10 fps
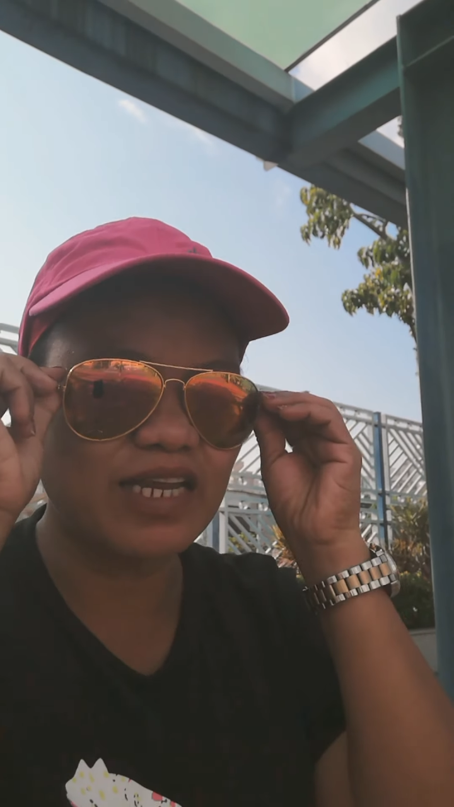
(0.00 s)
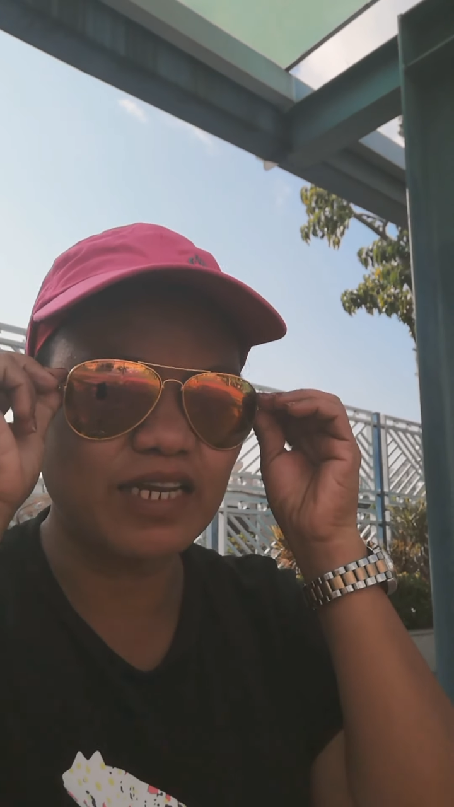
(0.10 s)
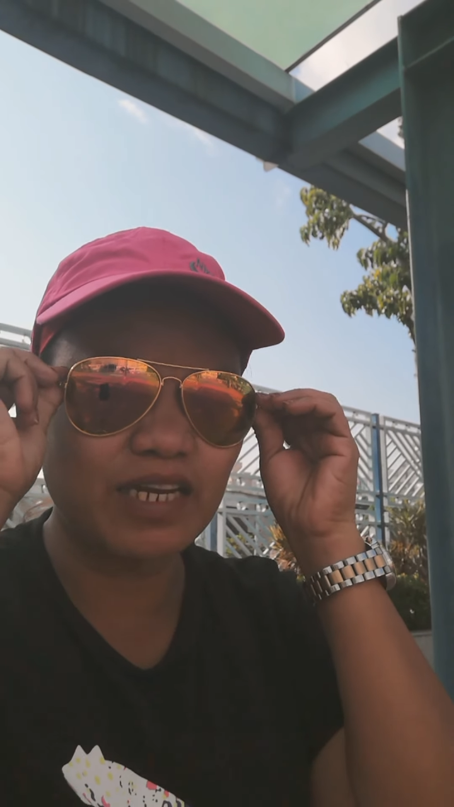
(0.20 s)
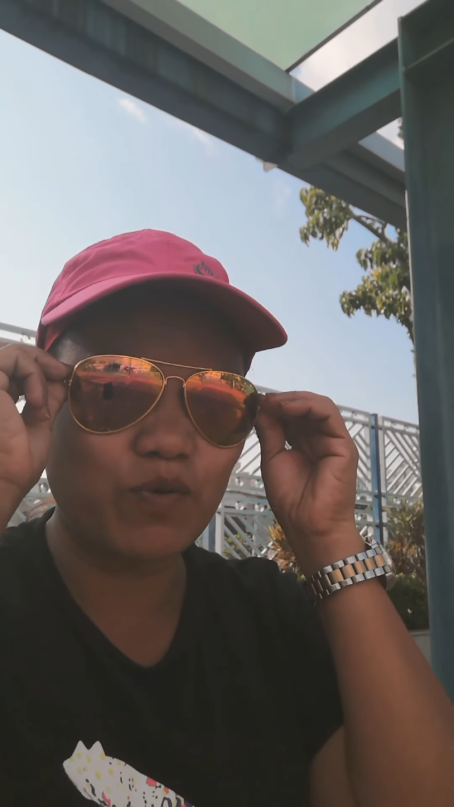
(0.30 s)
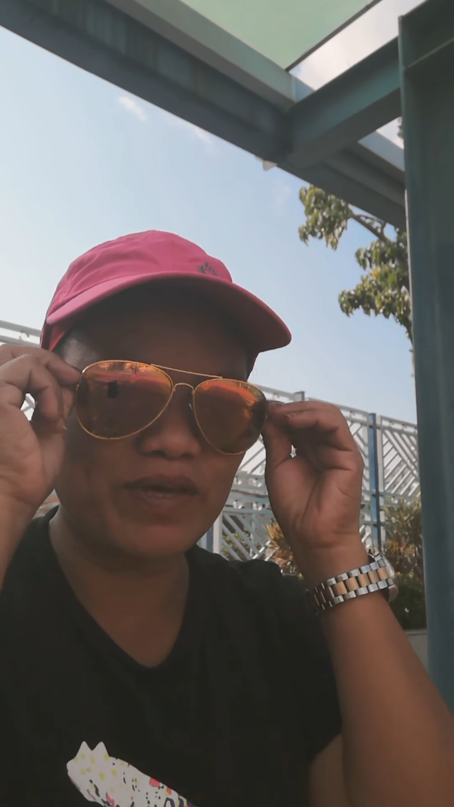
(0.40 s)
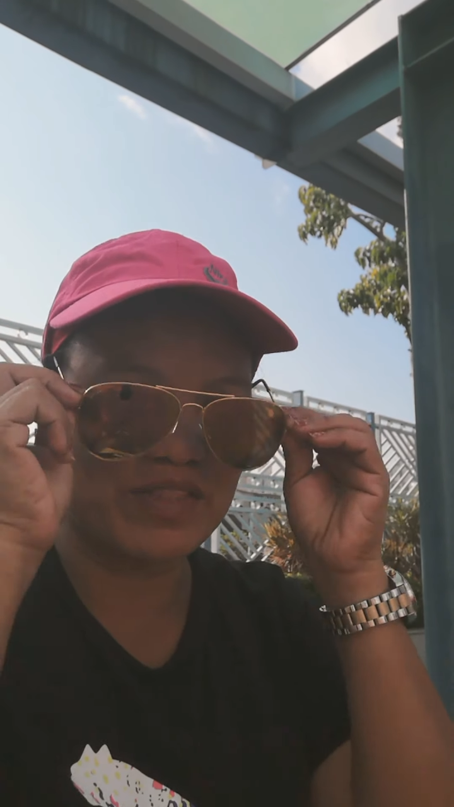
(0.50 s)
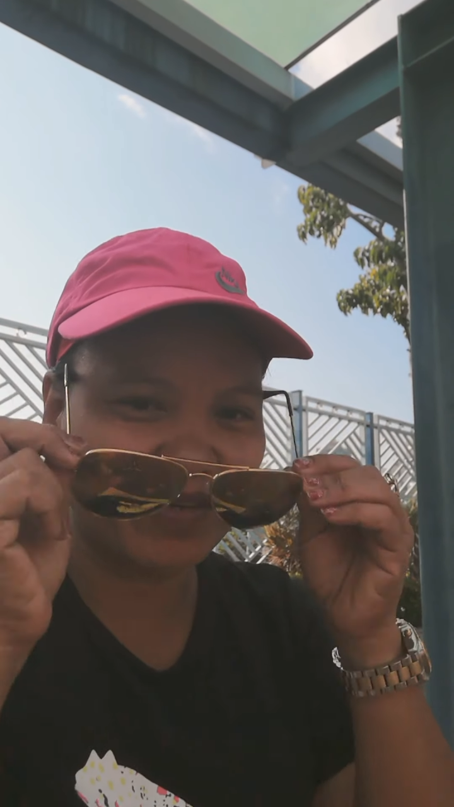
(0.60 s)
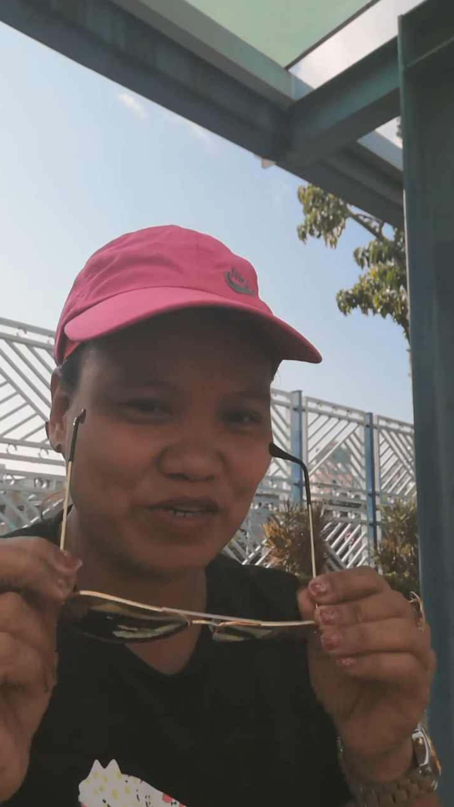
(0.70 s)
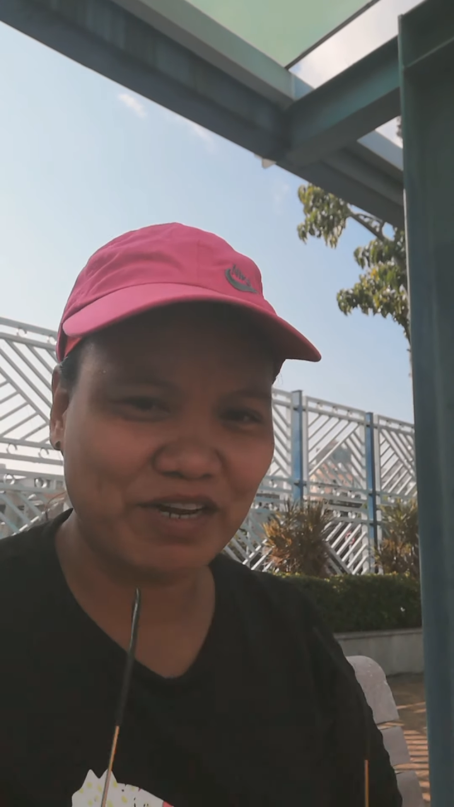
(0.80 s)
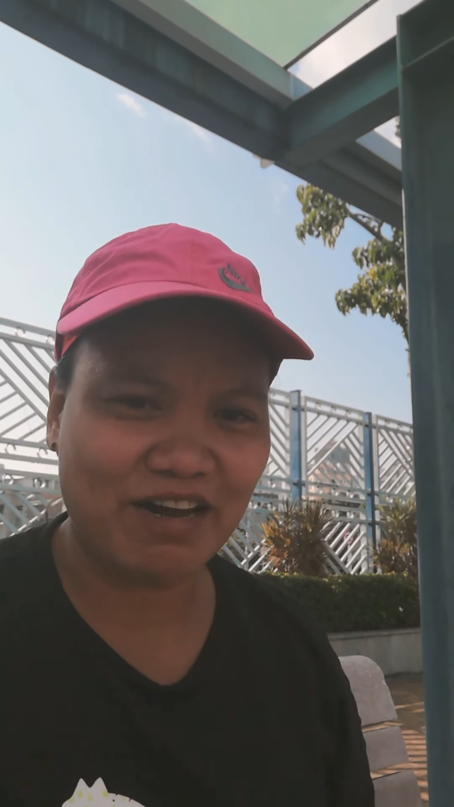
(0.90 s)
na din ang
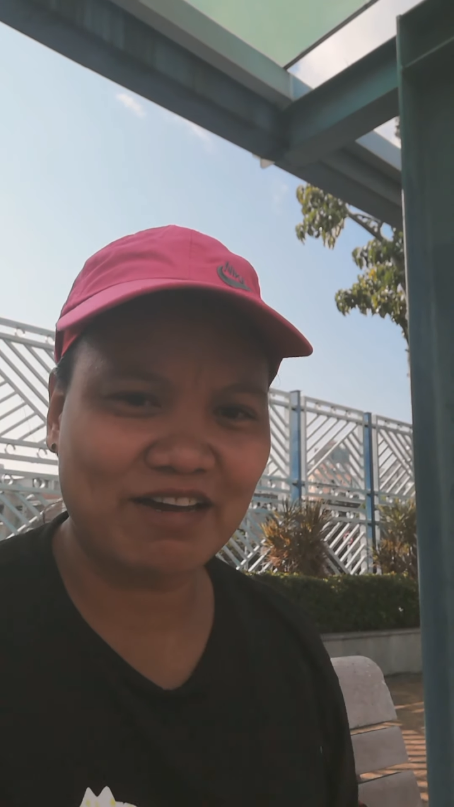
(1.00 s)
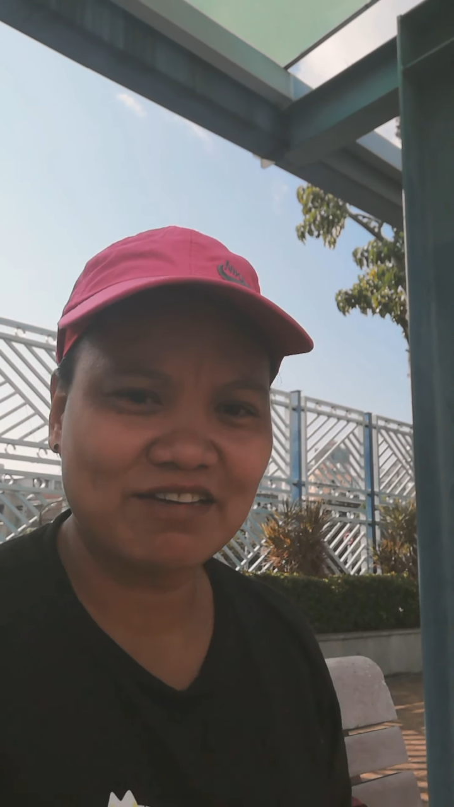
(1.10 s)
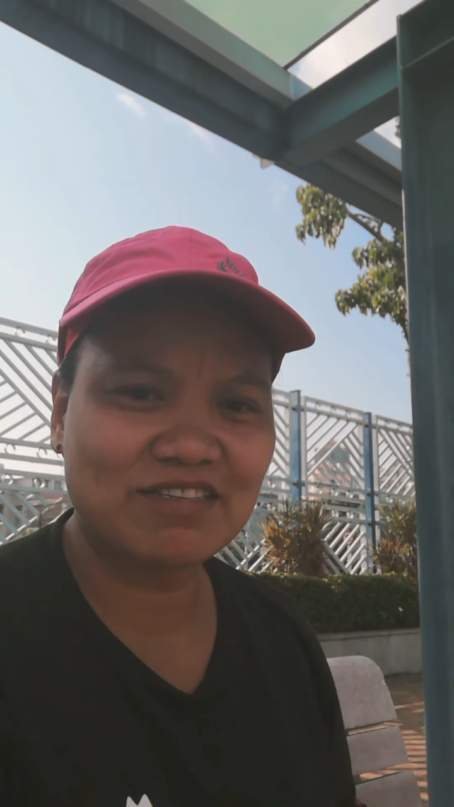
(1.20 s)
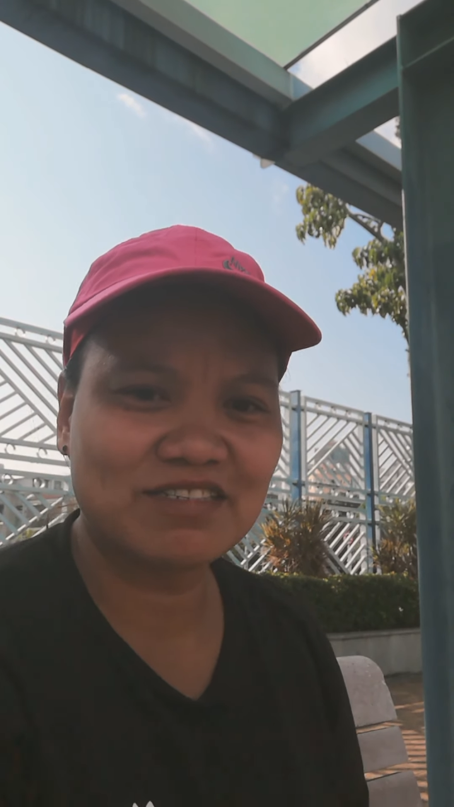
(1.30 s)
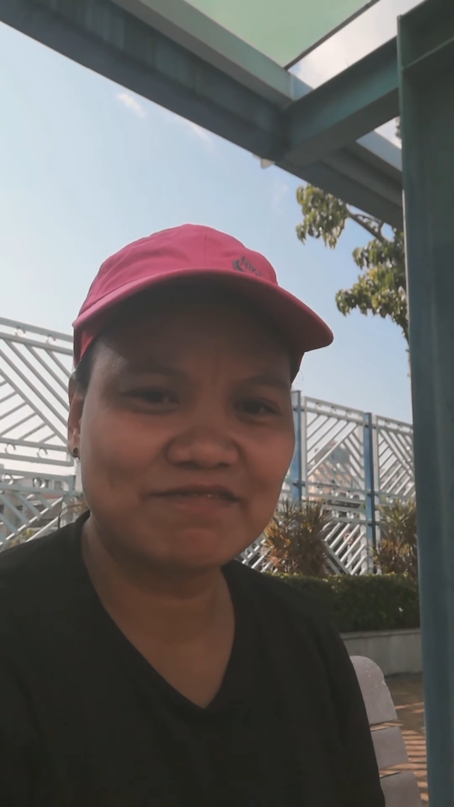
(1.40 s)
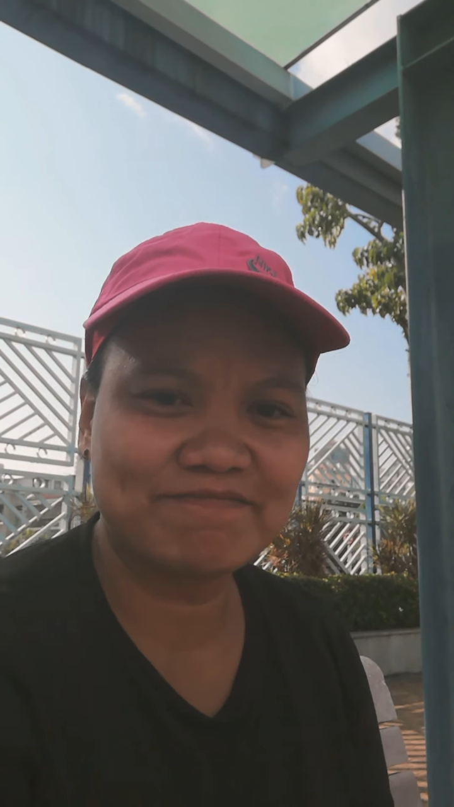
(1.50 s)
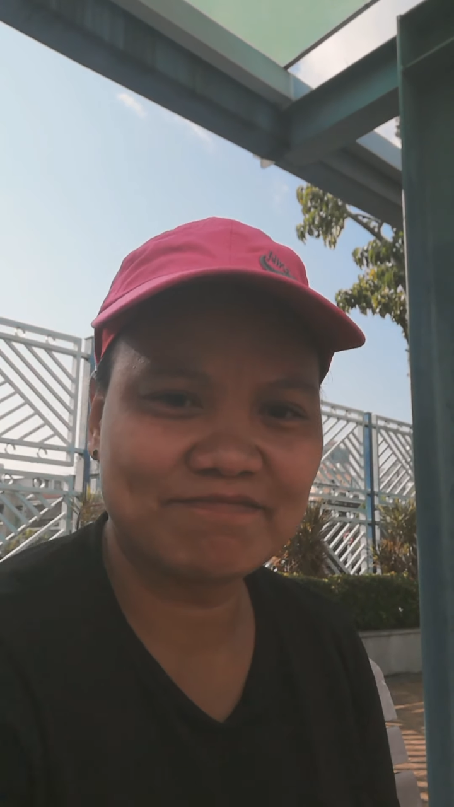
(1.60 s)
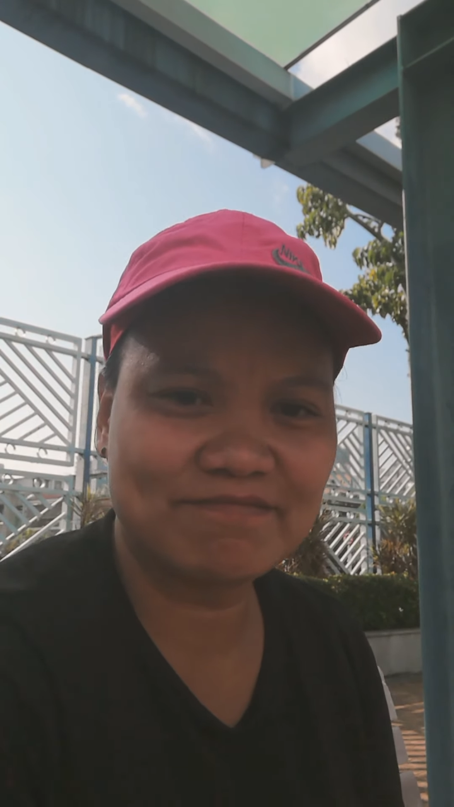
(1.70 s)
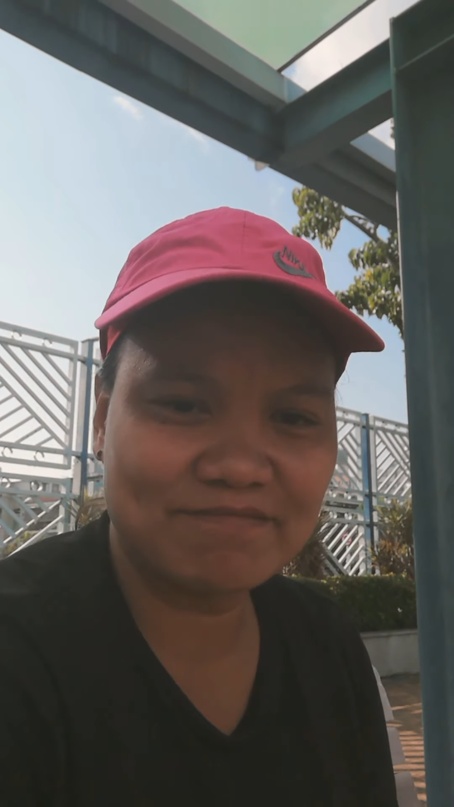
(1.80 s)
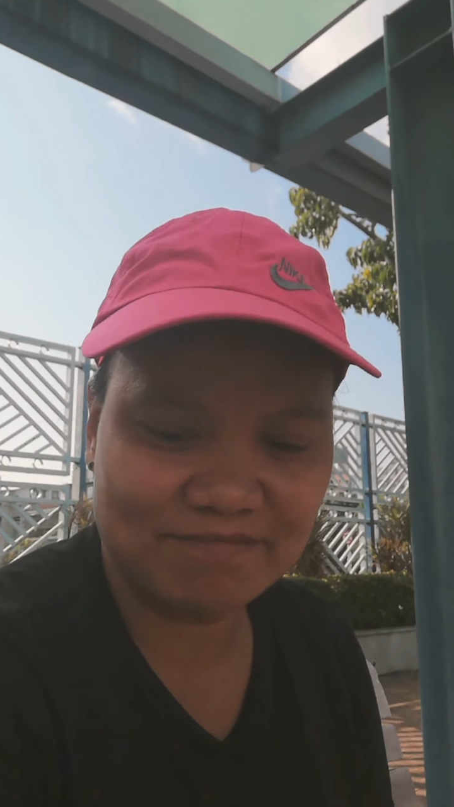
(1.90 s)
winter, guys. Mm
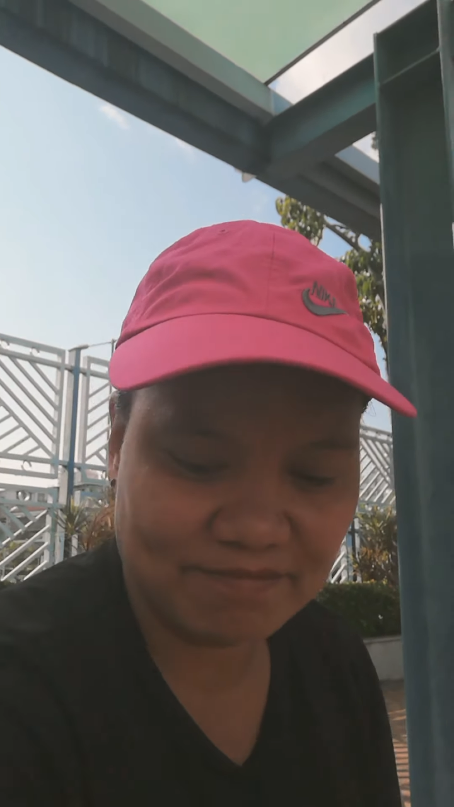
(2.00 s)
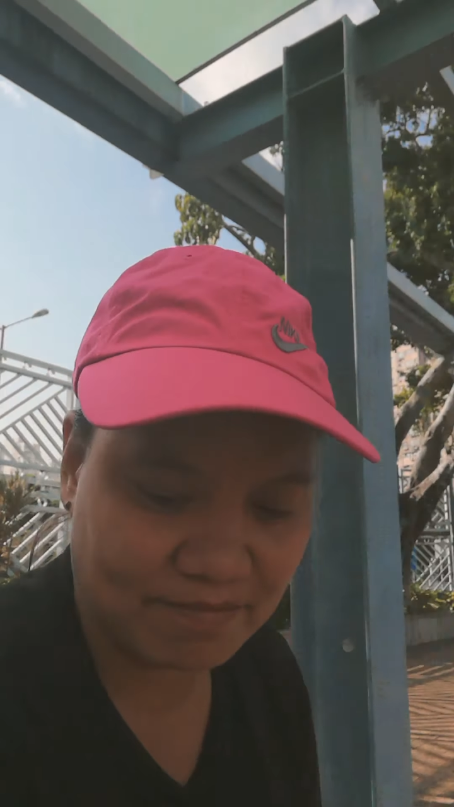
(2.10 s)
-mm.